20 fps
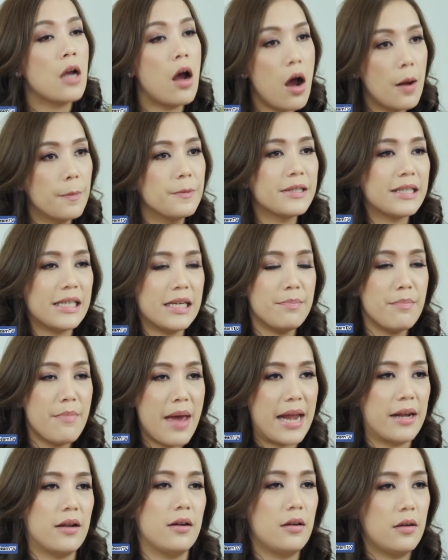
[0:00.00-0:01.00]
ชอบสีแม
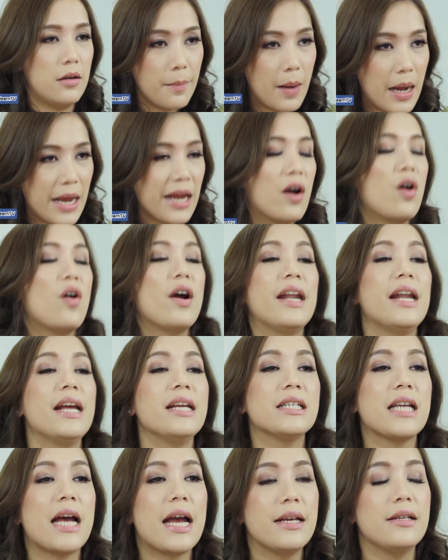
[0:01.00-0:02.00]
ทไม่ค่อยได้
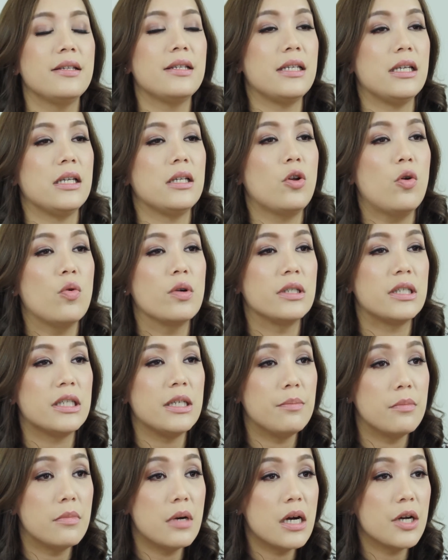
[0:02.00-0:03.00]
ใช้สีโทน
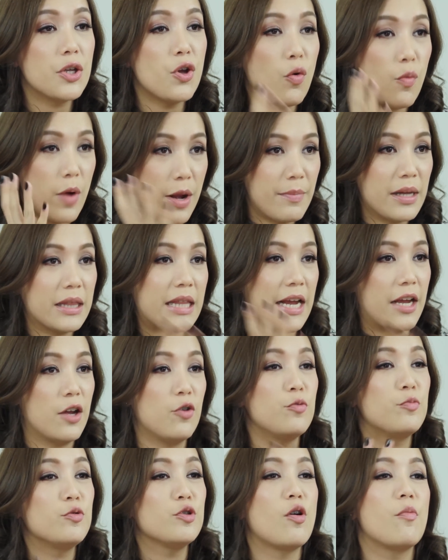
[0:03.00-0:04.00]
ชิมเมอร์ยกเว้นมาแต่งให้
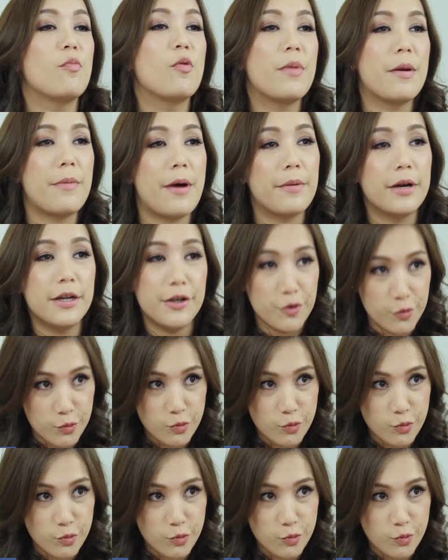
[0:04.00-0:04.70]
คุณผู้ชมโมเมนต์พาเพลิน